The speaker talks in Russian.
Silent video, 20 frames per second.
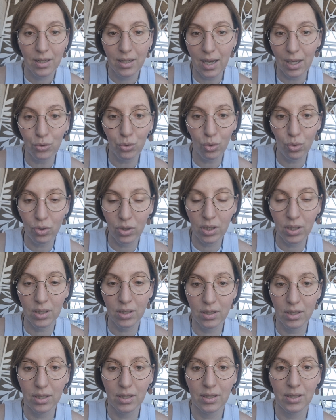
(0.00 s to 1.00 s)

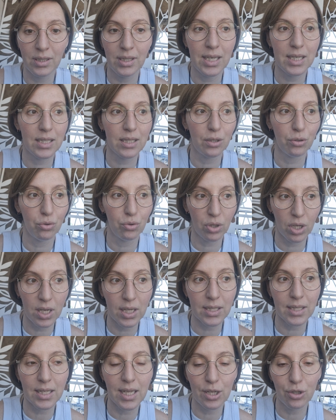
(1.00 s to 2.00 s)
которые есть, которые
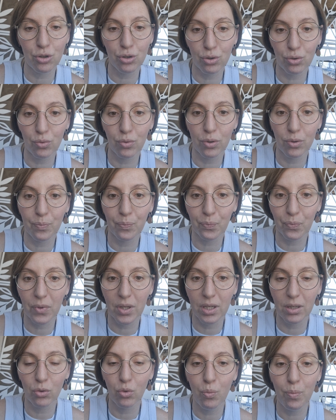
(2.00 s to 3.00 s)
я знаю, что
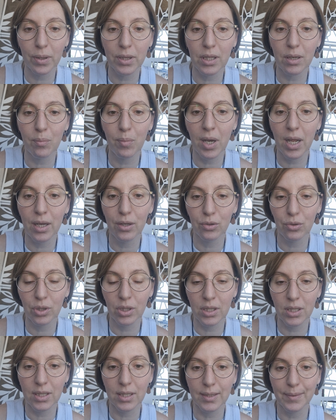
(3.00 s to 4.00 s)
э, употребляют
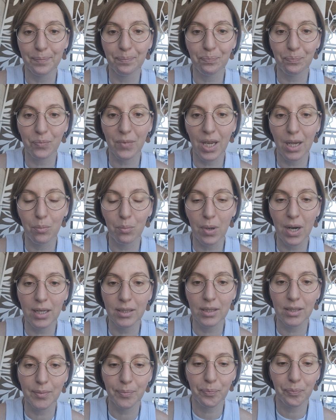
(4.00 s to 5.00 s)
эти
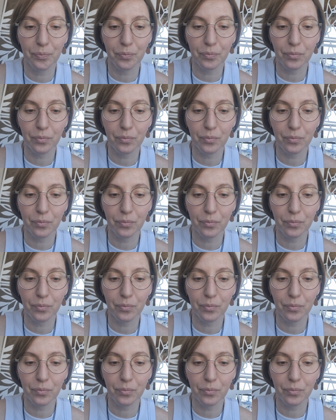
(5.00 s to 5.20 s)
БАДы.